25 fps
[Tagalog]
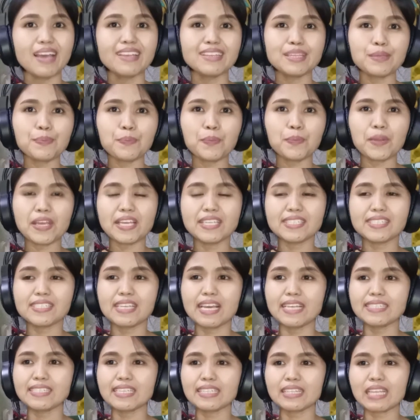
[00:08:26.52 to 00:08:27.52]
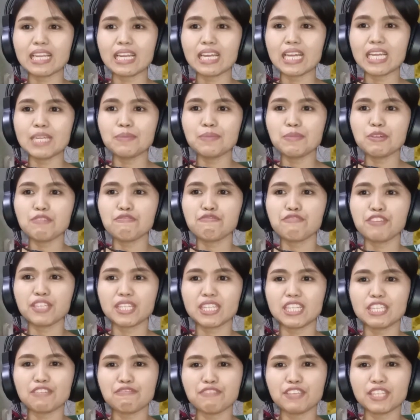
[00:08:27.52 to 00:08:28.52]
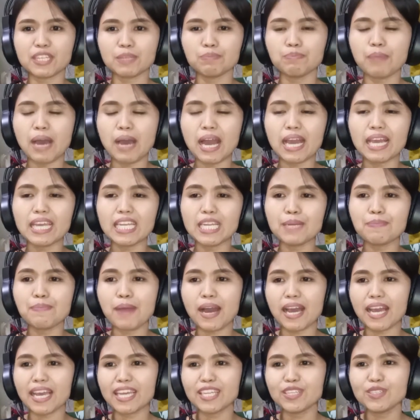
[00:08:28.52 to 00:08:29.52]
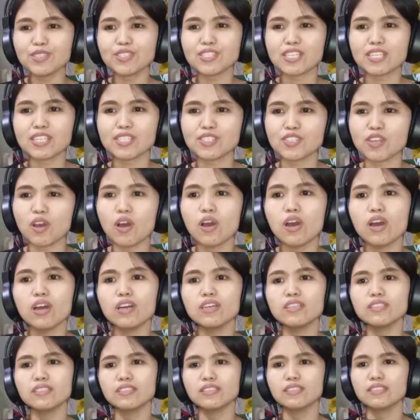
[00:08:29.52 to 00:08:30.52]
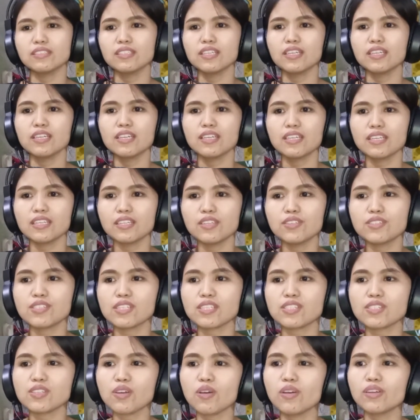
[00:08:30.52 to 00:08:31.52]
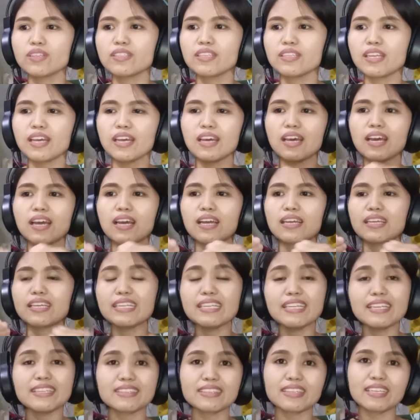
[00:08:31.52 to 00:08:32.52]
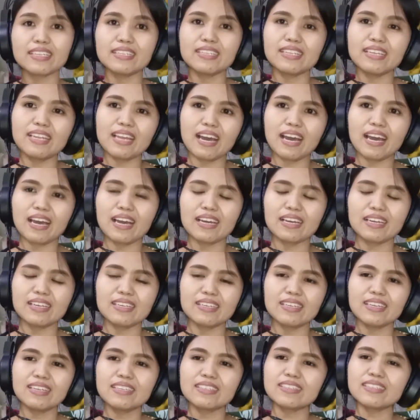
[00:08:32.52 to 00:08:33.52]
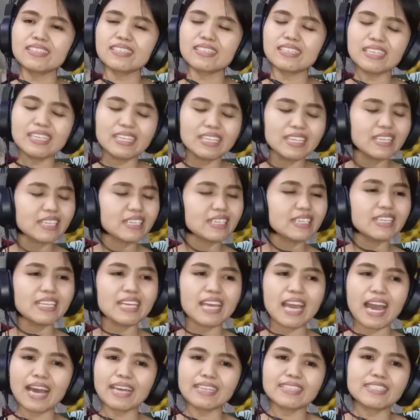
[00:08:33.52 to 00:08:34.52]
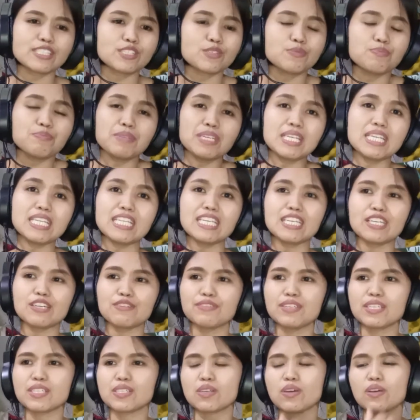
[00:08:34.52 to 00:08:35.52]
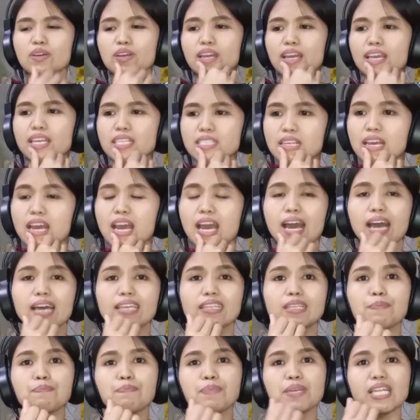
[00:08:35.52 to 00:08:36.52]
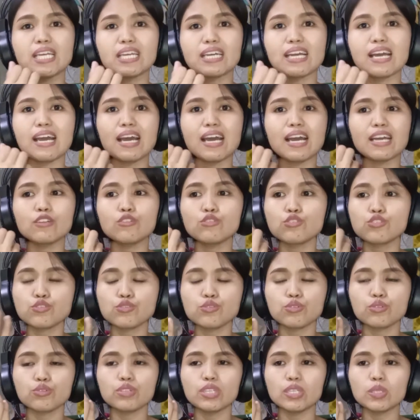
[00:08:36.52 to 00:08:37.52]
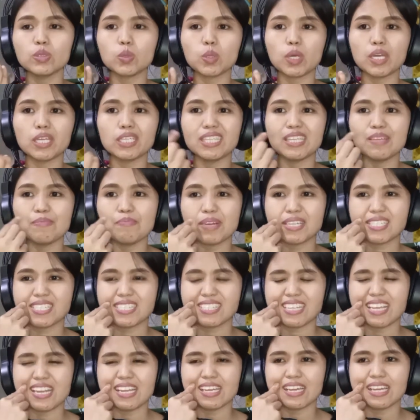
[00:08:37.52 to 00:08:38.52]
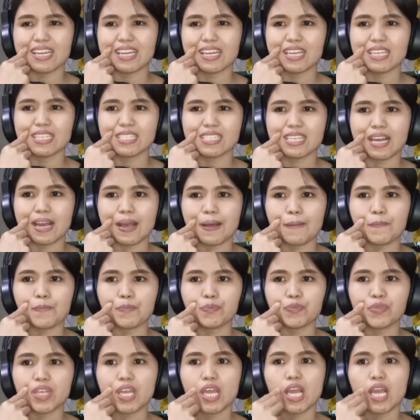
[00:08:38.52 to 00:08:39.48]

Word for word: And the place, guys, ay talaga namang fit na fit, bagay na bagay dun sa song, dun sa song na kinanta nila. It really, really adds meaning of the song, guys. At ang pinaka gusto ko dito kay Dimas talaga, guys, ha?